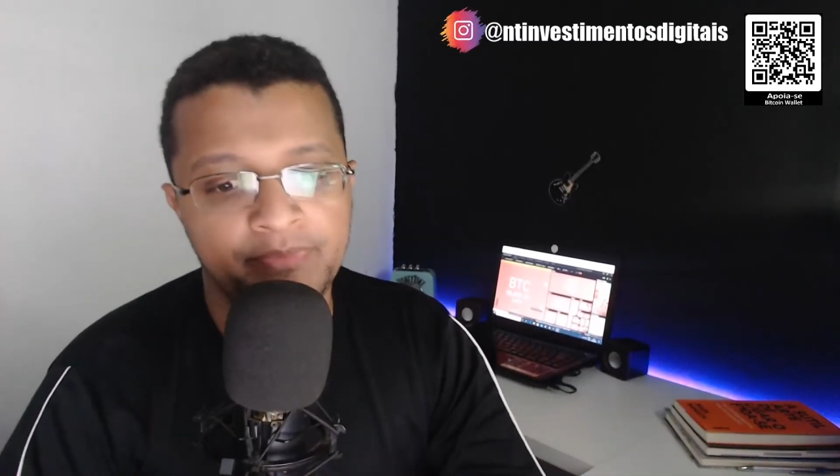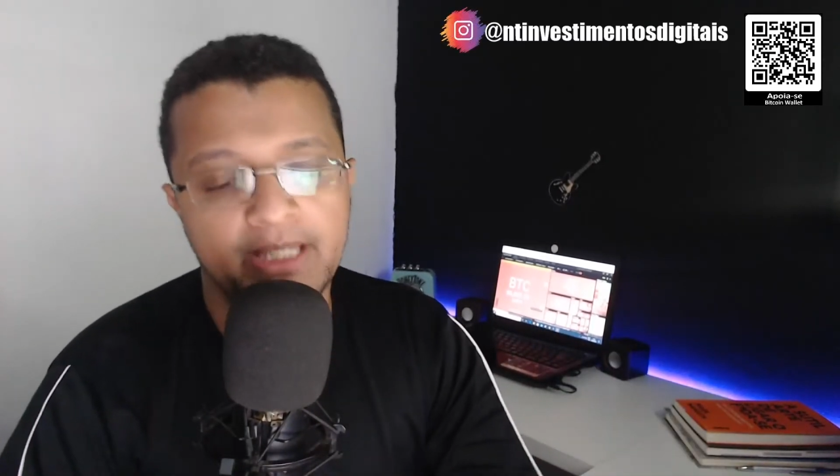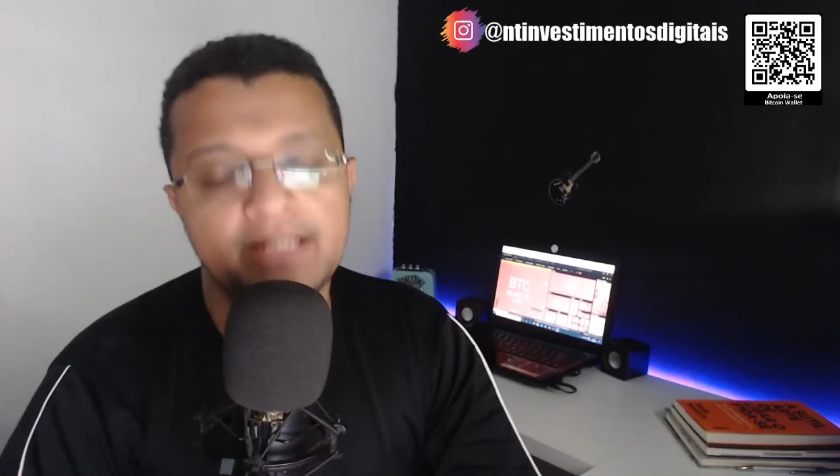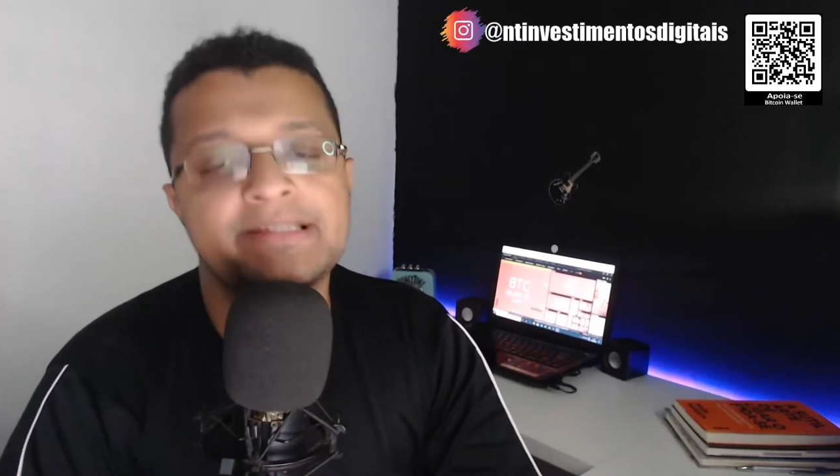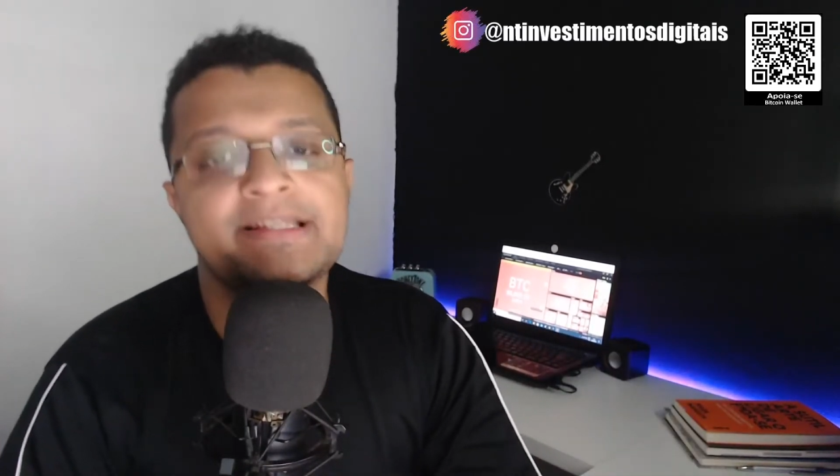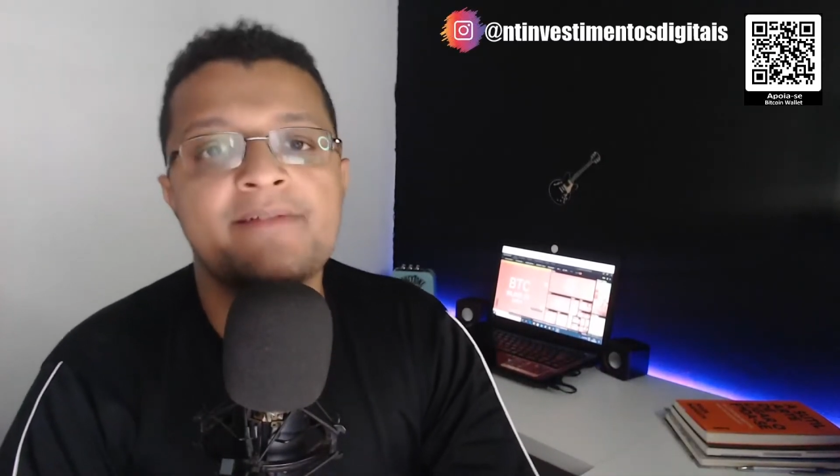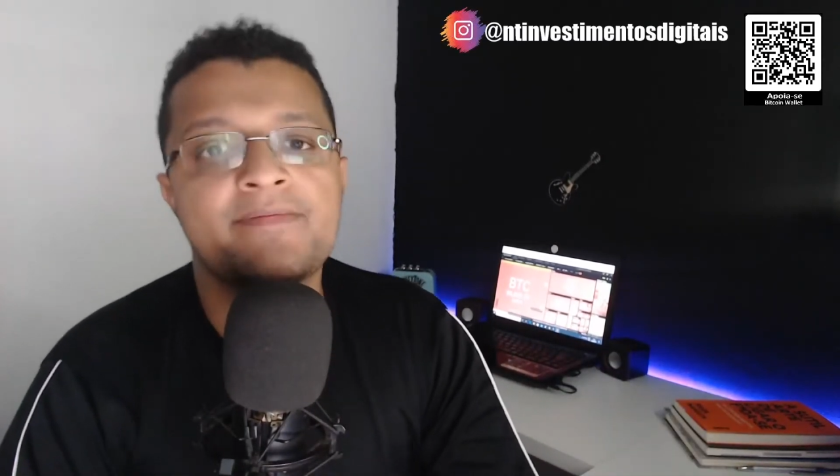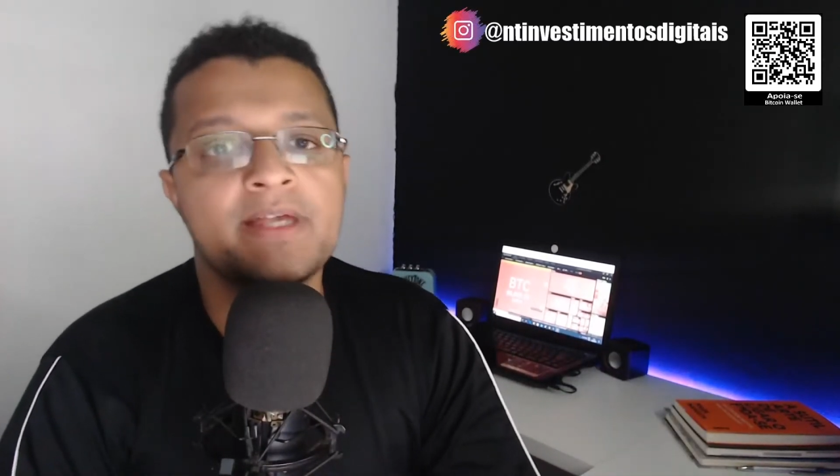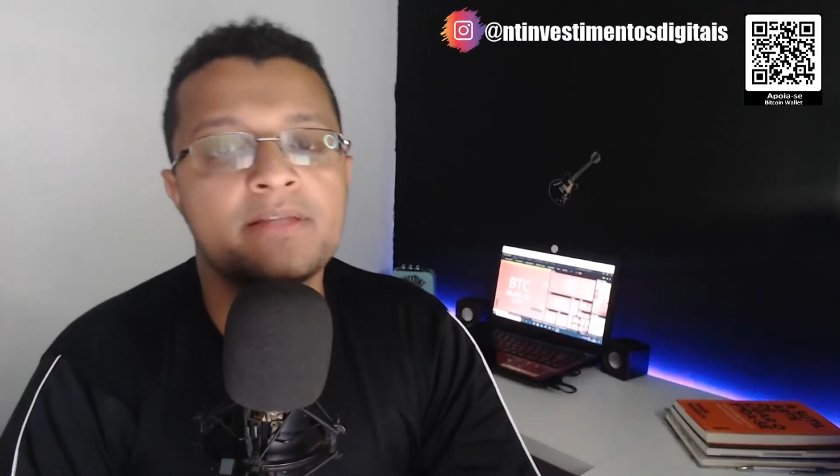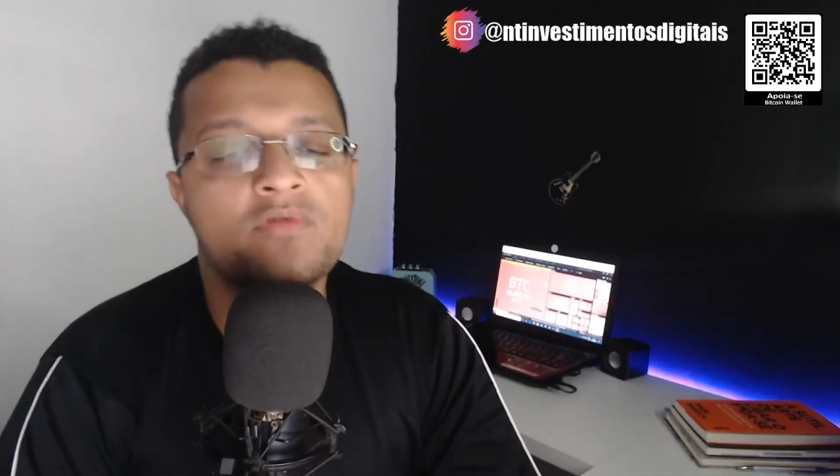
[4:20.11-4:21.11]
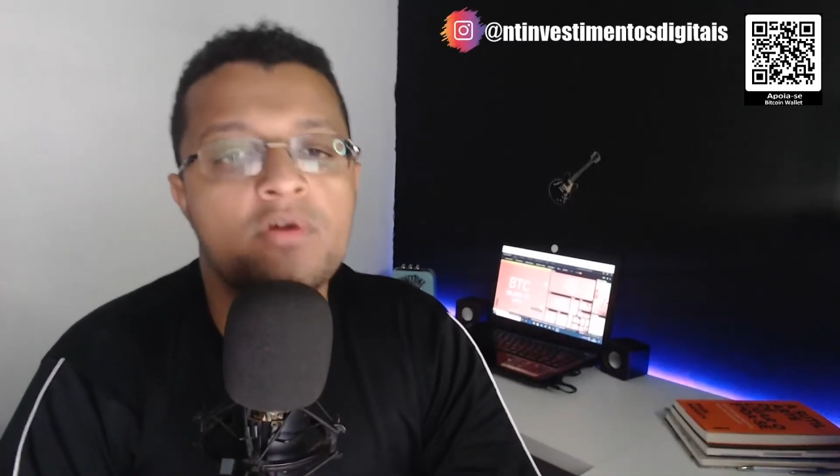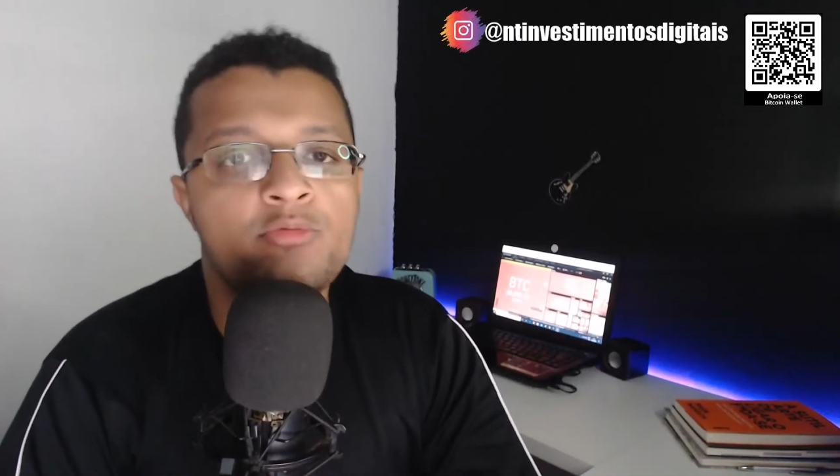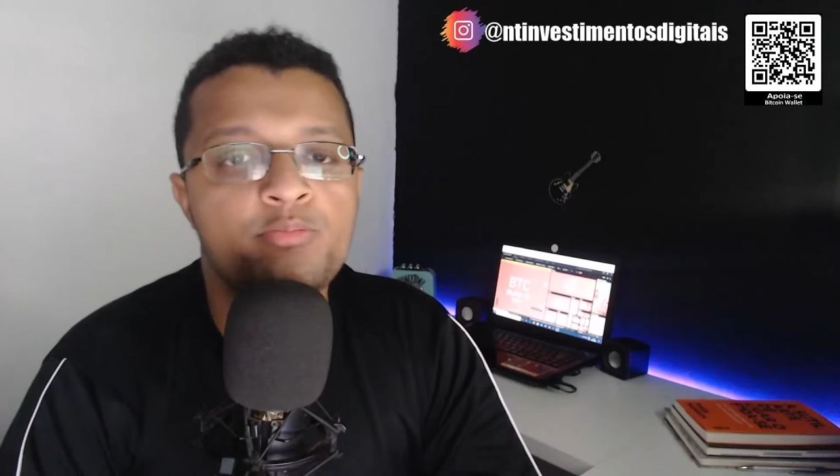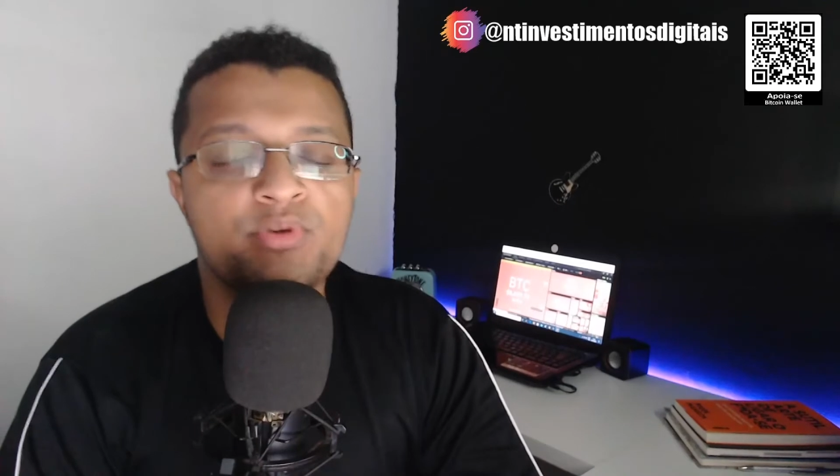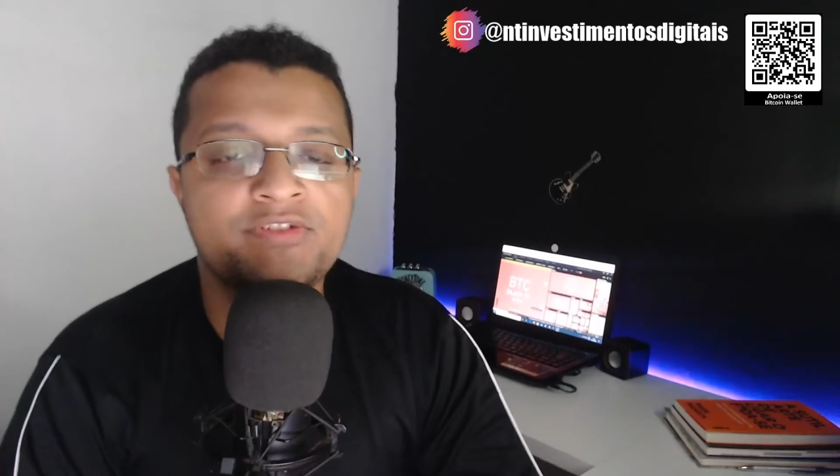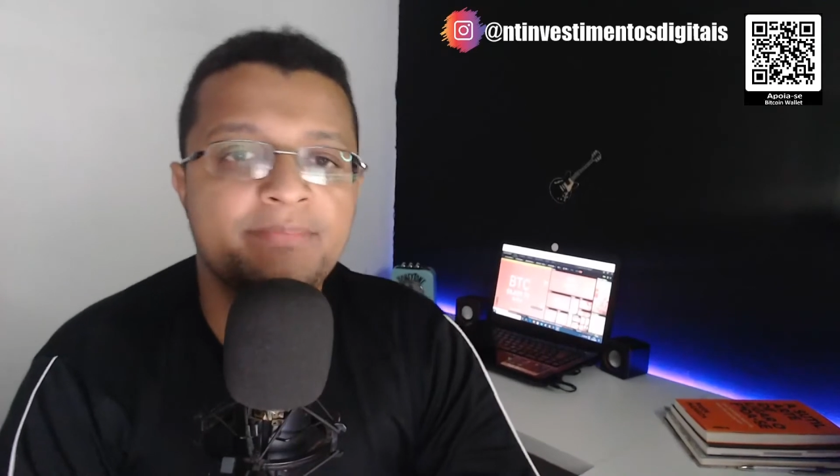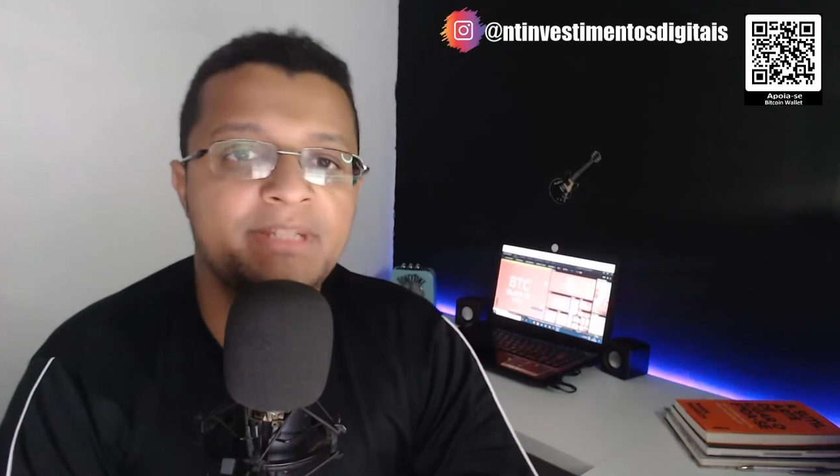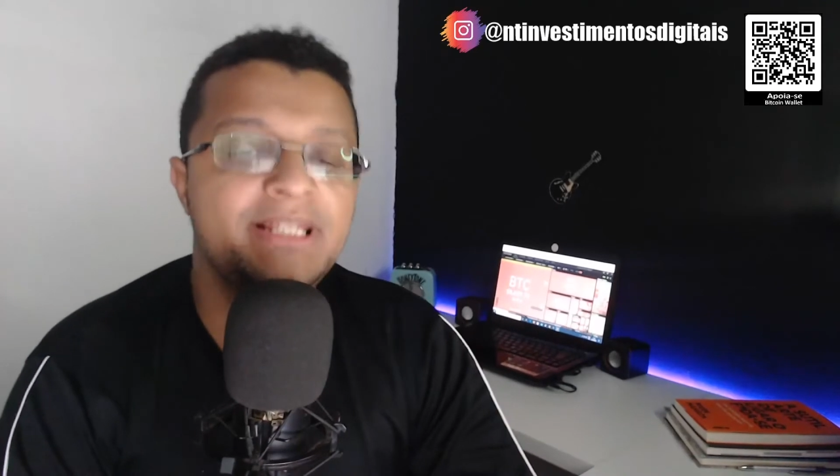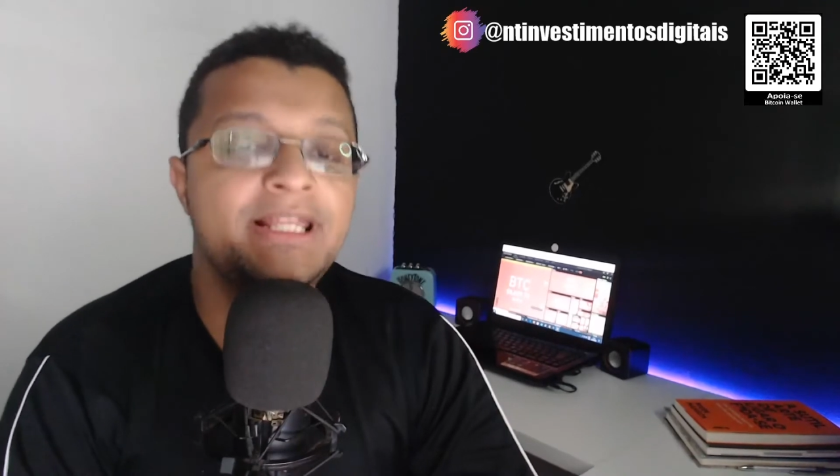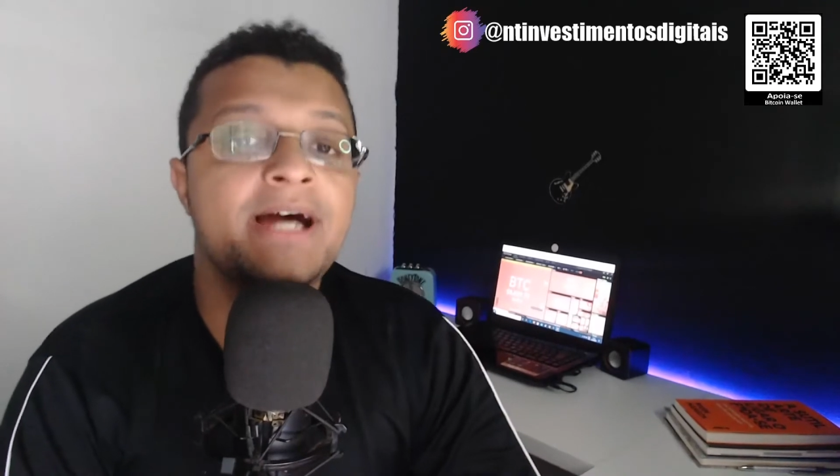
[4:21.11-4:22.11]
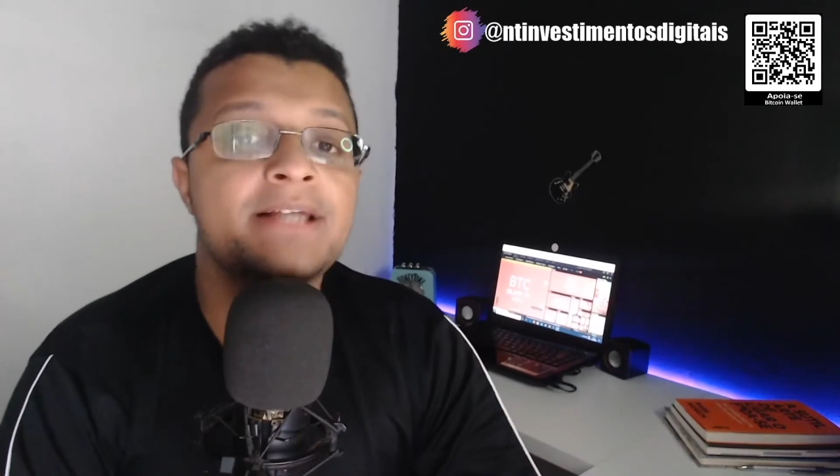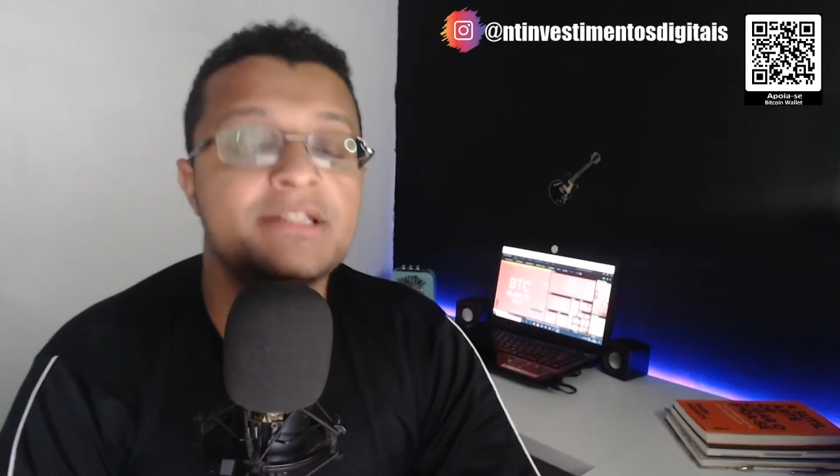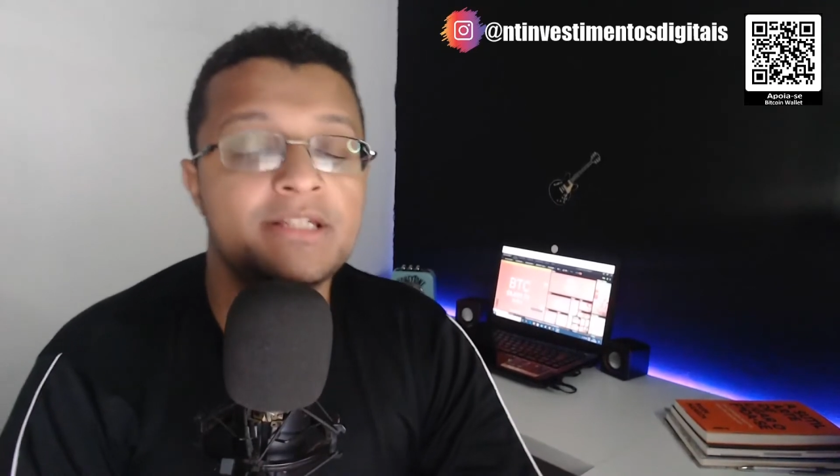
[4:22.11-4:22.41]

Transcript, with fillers: ele está vendo como possibilidade